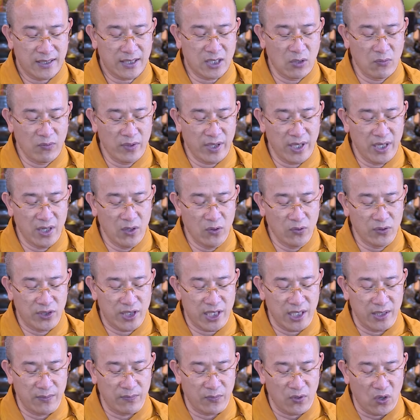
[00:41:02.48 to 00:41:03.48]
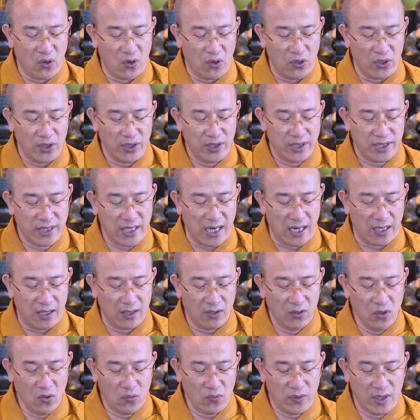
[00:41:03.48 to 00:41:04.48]
sông yêu chìm nổi chẳng
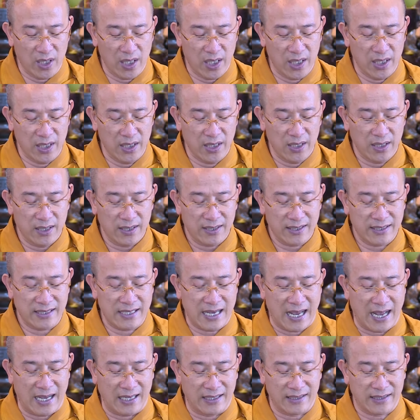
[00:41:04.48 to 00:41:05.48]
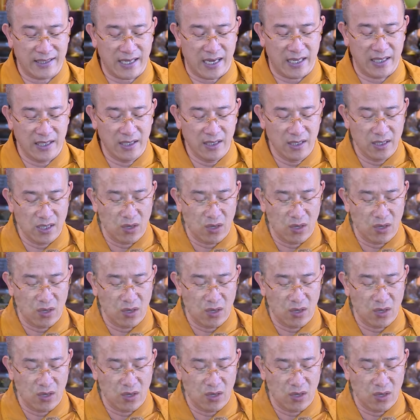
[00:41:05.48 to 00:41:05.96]
lúc ngơi nhà cháy